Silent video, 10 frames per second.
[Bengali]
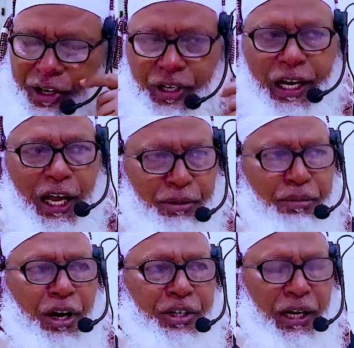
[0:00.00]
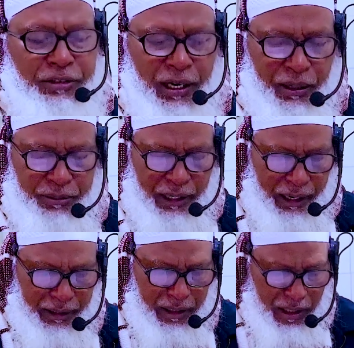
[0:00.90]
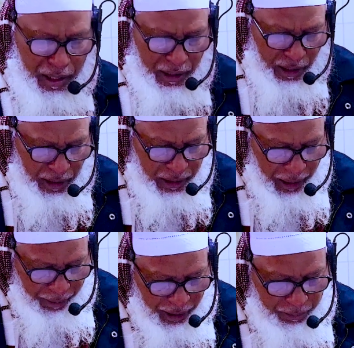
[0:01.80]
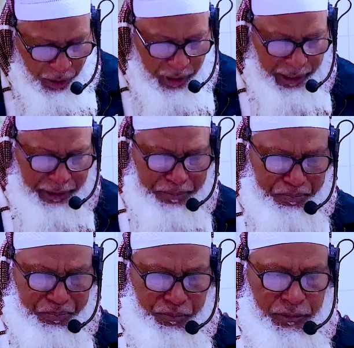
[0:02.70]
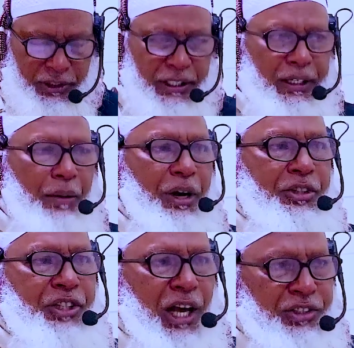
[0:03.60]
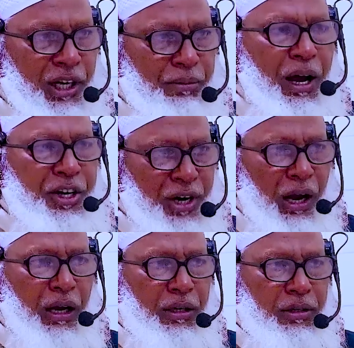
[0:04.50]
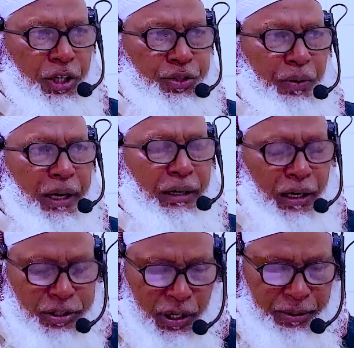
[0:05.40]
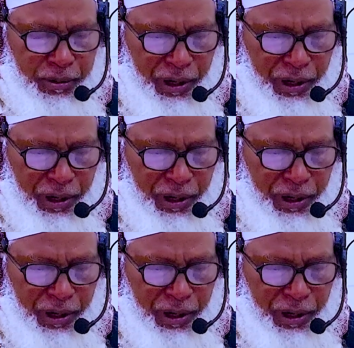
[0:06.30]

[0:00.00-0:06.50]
ভাষায় আরবি ভাষায় সালাম দিলেন এবং বললেন এটা আমার চাচার ভাষা ইসমাইল আসলামের